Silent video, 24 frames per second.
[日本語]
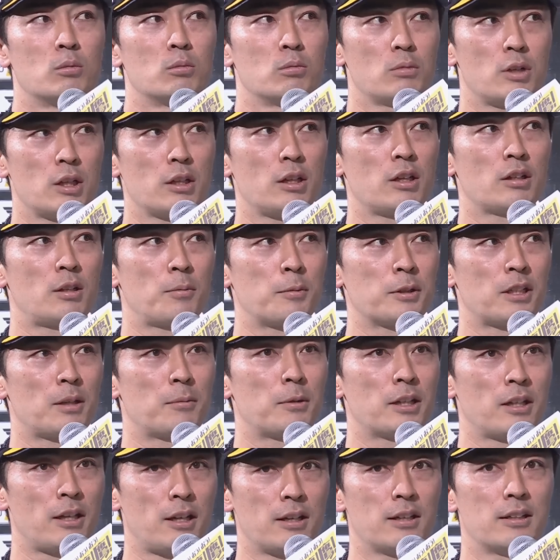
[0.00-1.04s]
まあね、たまた
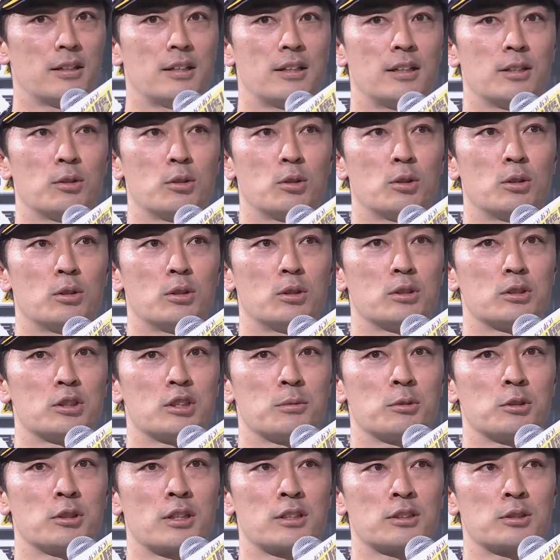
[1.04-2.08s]
まね、あのー、
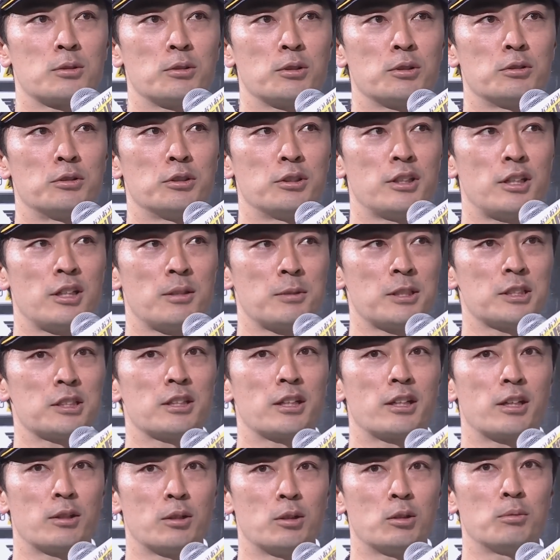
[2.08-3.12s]
自分がそういうふうになりまし
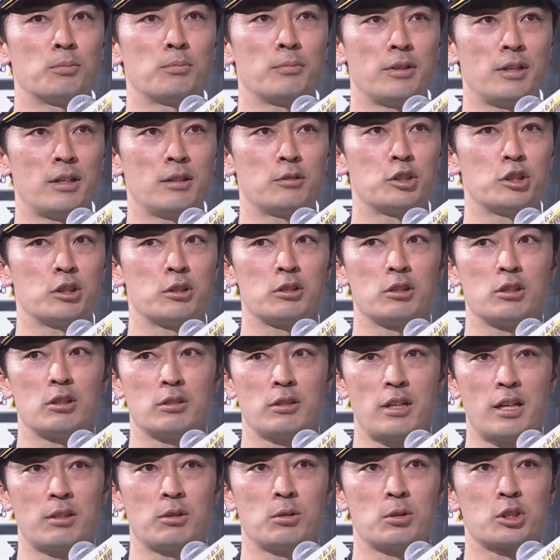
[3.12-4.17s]
たけど、えー、後ろの、
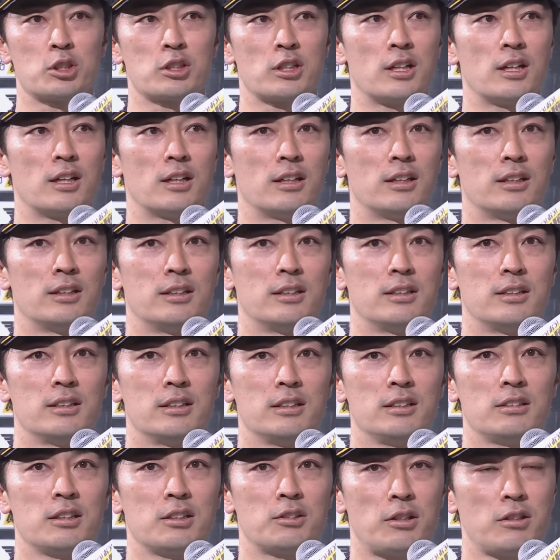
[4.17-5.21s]
ね、投手が
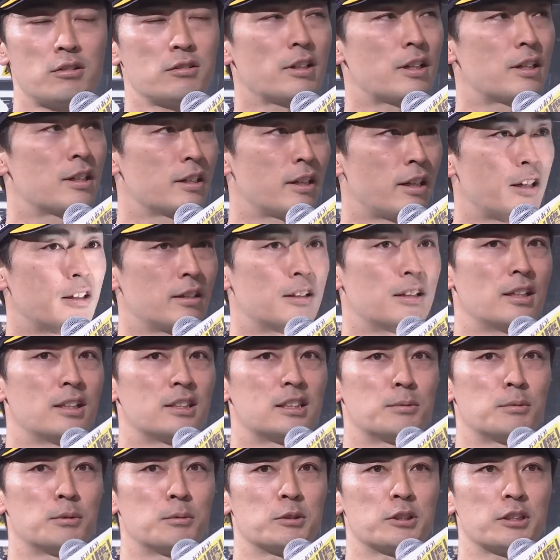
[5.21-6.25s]
いてくれるからね、えー、
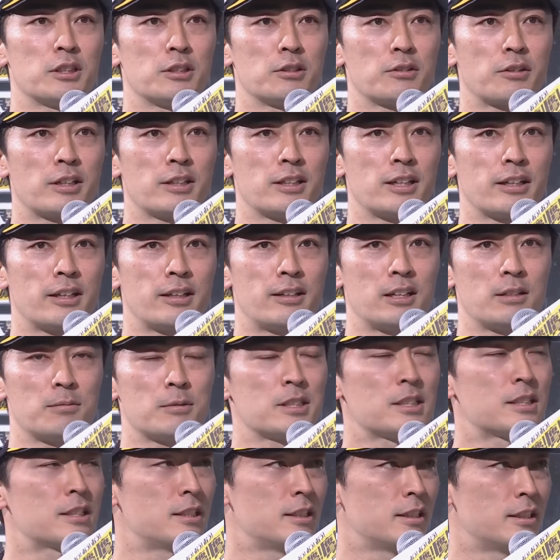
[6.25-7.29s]
自分も全力で投げられ
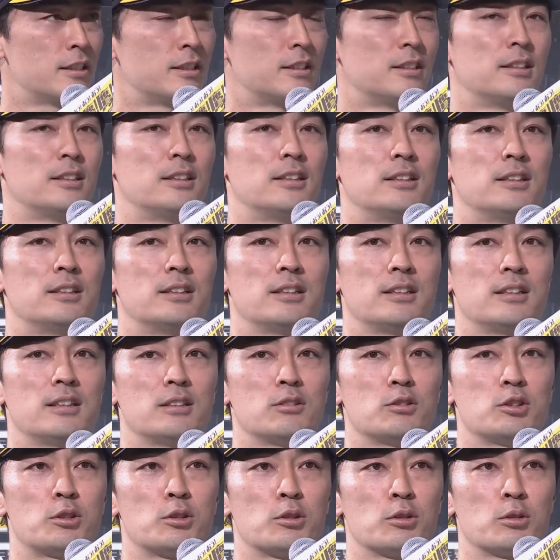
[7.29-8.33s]
ますし、
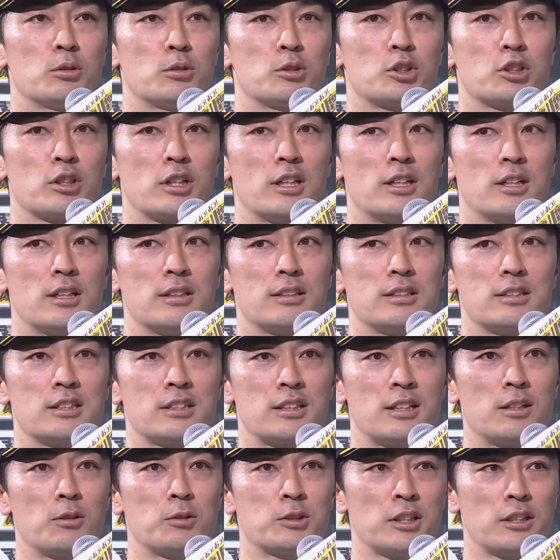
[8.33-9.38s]
えー、後ろの投手が
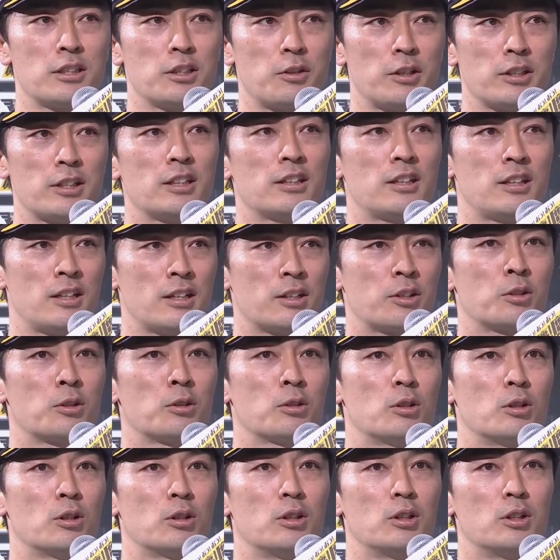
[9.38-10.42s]
しっかり抑えてくれたんでね今
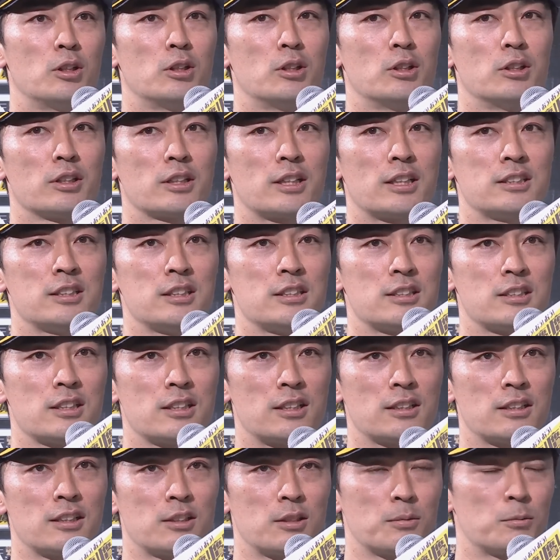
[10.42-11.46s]
日の勝ちにつな
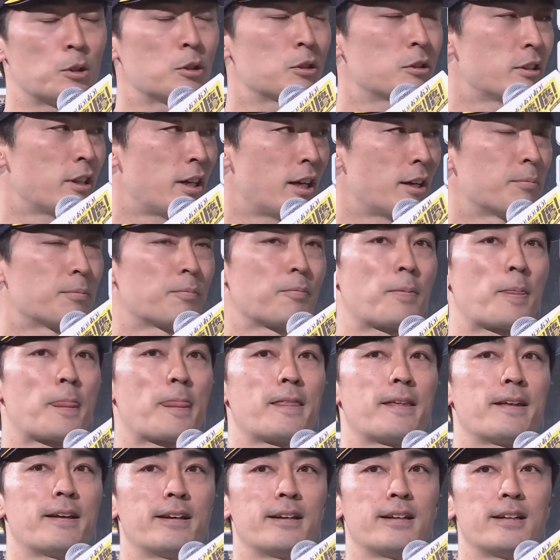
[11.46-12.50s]
がったと思うので、
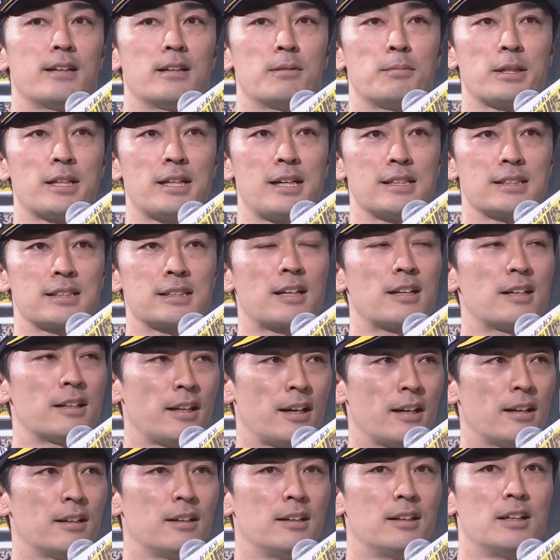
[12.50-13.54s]
えー、また明日から
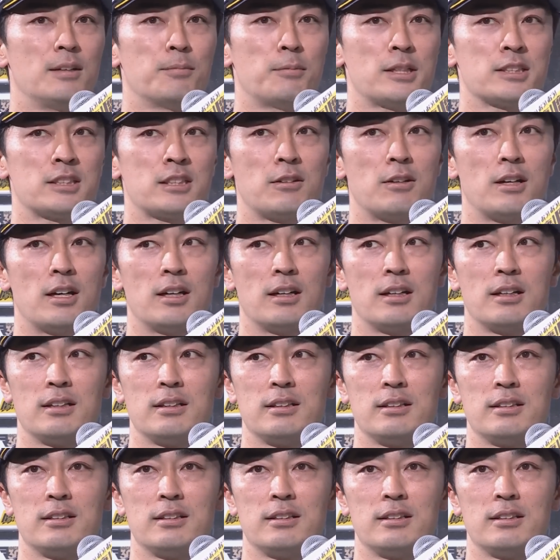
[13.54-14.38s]
ね、まあ、明日は